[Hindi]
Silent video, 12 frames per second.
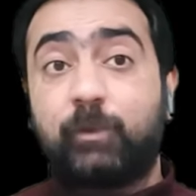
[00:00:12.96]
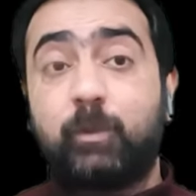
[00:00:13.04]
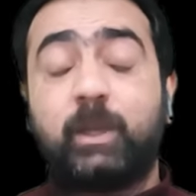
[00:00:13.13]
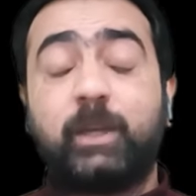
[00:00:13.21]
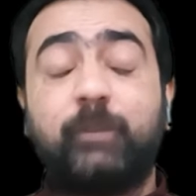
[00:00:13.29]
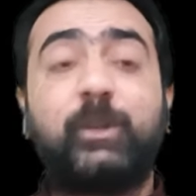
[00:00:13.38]

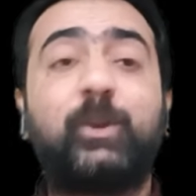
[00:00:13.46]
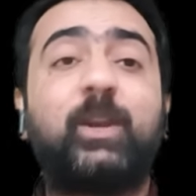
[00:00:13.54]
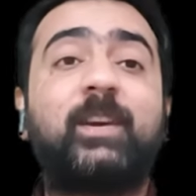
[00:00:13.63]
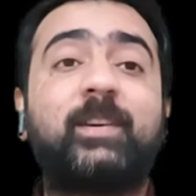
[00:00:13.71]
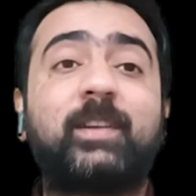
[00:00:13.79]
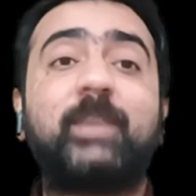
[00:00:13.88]
इन्फॉर्मेटिव वीडियो
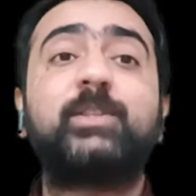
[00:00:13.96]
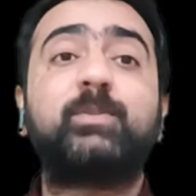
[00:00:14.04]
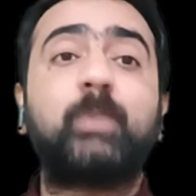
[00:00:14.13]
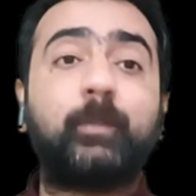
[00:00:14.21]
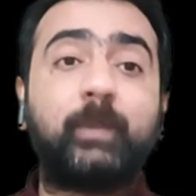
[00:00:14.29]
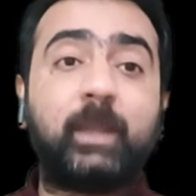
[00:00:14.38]
लेकर आए हैं
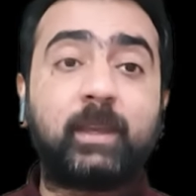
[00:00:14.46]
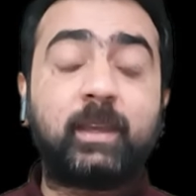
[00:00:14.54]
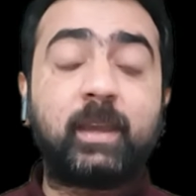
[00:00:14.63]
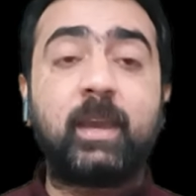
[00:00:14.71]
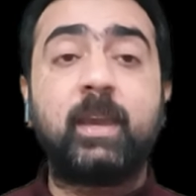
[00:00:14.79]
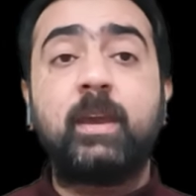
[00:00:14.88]
जिसमें आप
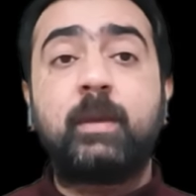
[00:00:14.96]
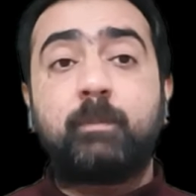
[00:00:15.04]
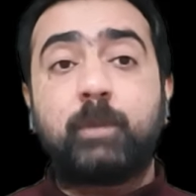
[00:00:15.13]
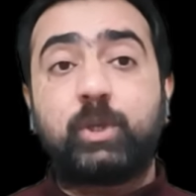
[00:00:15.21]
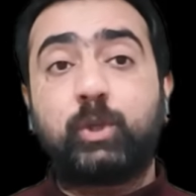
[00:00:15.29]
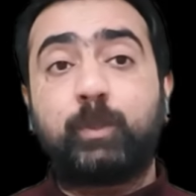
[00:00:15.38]
देखेंगे
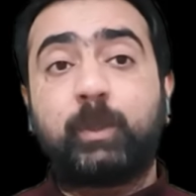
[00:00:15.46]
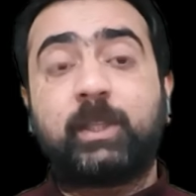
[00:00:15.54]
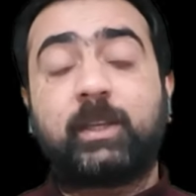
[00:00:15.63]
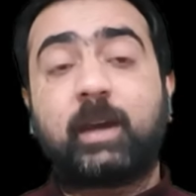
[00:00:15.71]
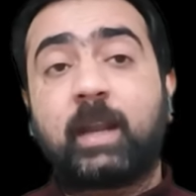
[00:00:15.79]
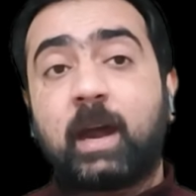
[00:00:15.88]
मशहूर
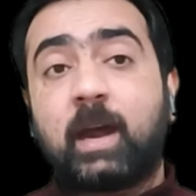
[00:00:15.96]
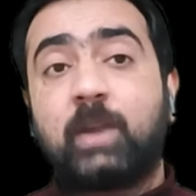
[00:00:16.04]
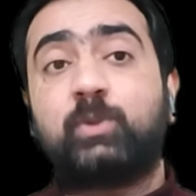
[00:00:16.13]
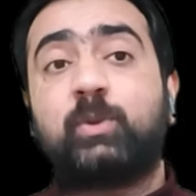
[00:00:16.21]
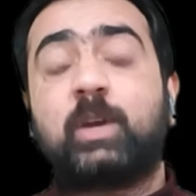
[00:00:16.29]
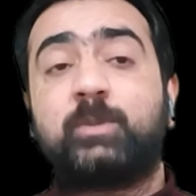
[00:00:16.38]
पत्रकार
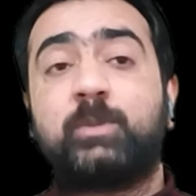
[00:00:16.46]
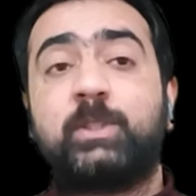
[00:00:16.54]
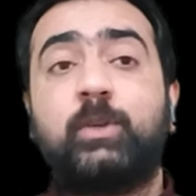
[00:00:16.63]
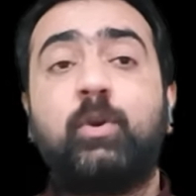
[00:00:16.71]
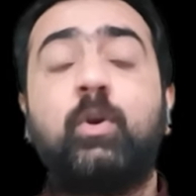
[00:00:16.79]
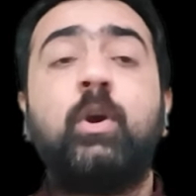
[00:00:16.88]
आरजू काजमी
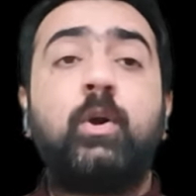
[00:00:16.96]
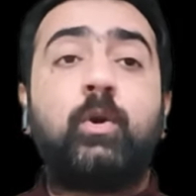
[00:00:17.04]
जी को